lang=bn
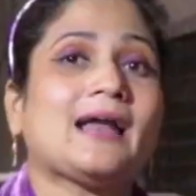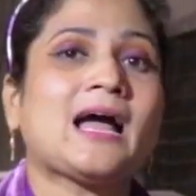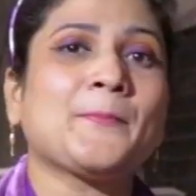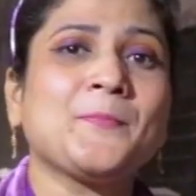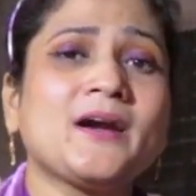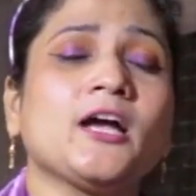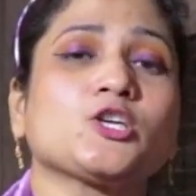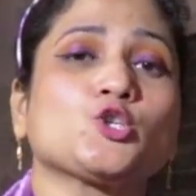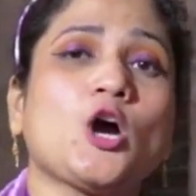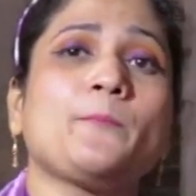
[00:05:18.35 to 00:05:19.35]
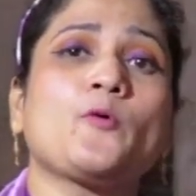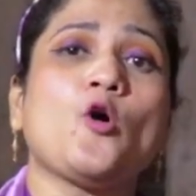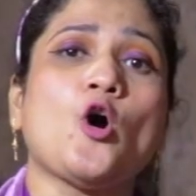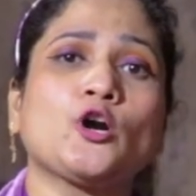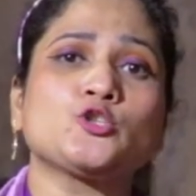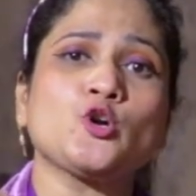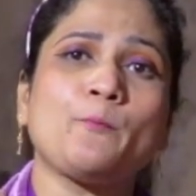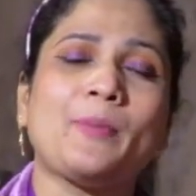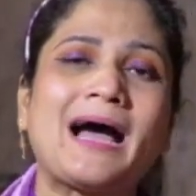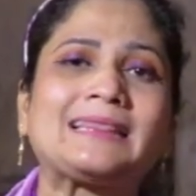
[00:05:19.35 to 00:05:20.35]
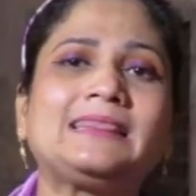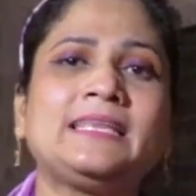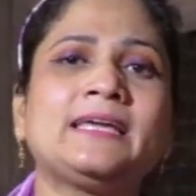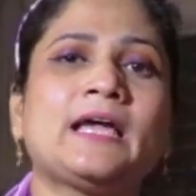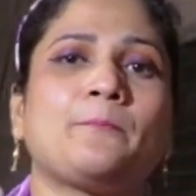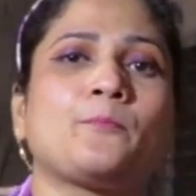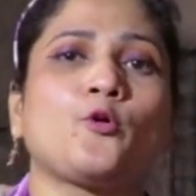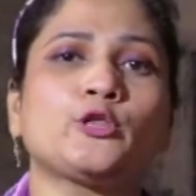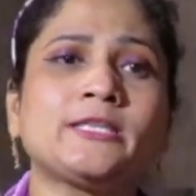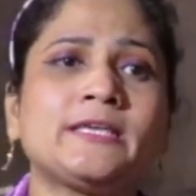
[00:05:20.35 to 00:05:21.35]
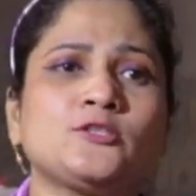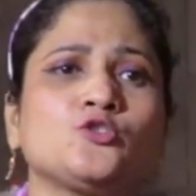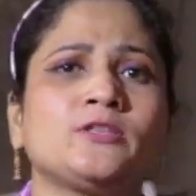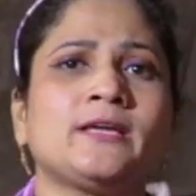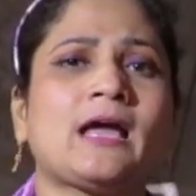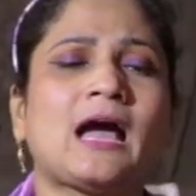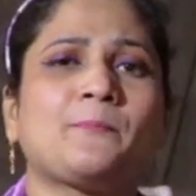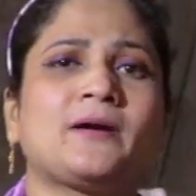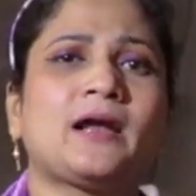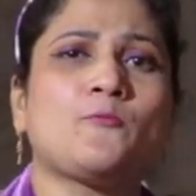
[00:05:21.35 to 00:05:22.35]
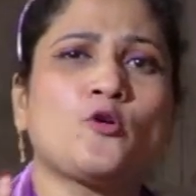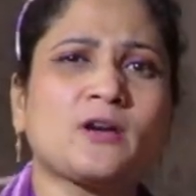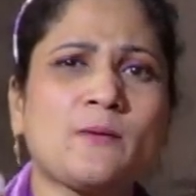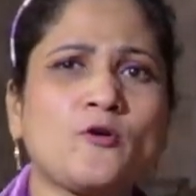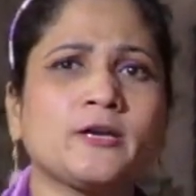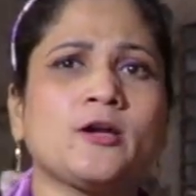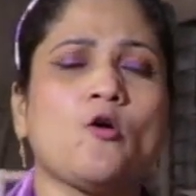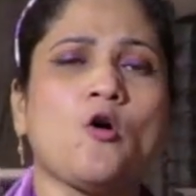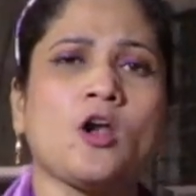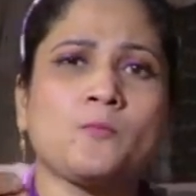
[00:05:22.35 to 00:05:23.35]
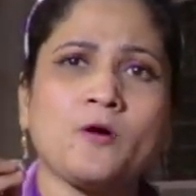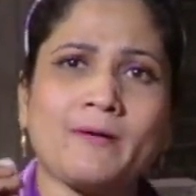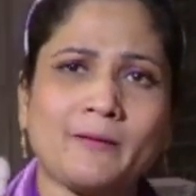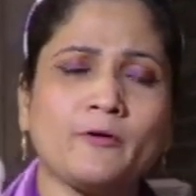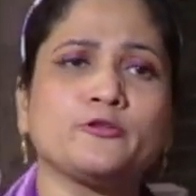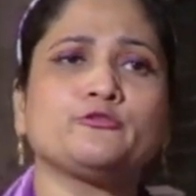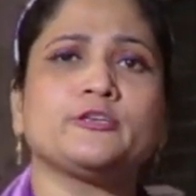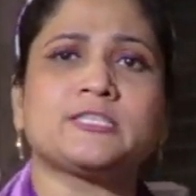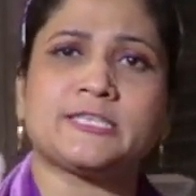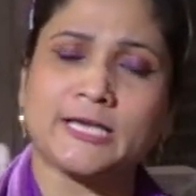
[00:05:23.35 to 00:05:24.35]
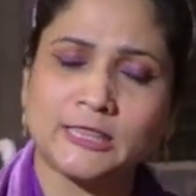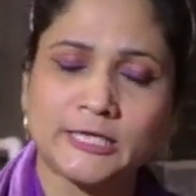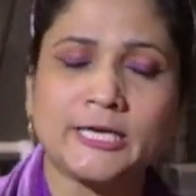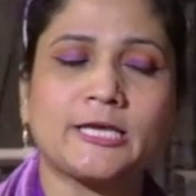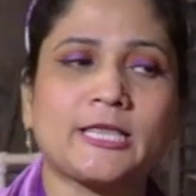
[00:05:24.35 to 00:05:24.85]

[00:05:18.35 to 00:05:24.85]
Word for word: আর আপনারা সব খরচ বাদ দিয়ে প্রতিদিন যদি আপনারা মোটামুটি অল্পভাবেও যদি সেল দিয়ে